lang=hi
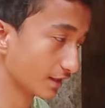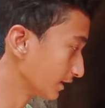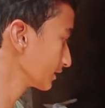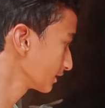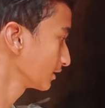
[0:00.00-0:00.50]

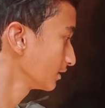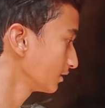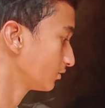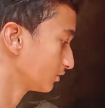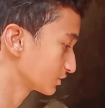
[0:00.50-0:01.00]
टाइगर
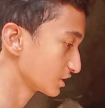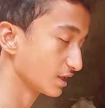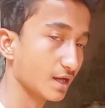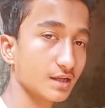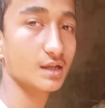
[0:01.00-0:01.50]
और
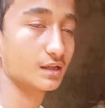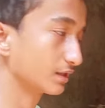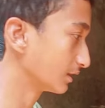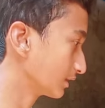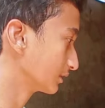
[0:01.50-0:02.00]
चिल्लाने लग
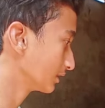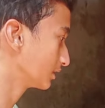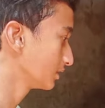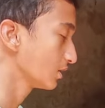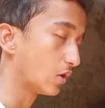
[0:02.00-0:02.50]
गया था
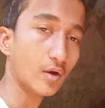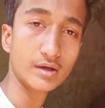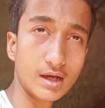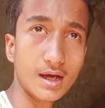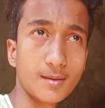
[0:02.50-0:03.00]
उसे
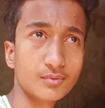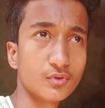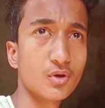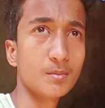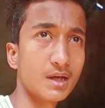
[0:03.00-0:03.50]
और
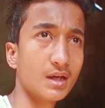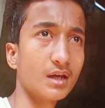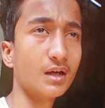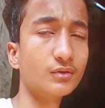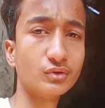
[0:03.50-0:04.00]
आपको
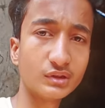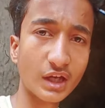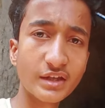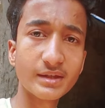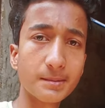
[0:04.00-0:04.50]
मैं
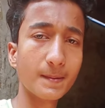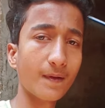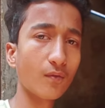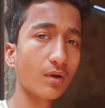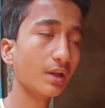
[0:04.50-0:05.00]
सुल्तान से भी
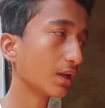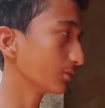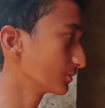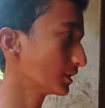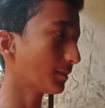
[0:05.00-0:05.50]
मिलाऊँगा
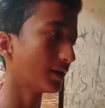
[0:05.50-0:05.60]
लेकिन उससे